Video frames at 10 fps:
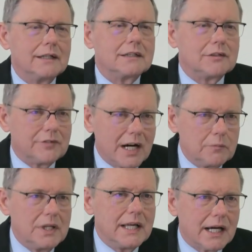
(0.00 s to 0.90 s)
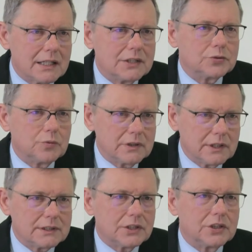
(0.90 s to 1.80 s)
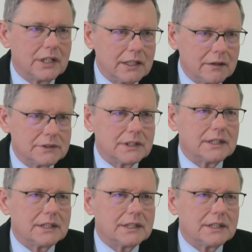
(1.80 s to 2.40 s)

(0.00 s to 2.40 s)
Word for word: 2 miliardy złotych zasilające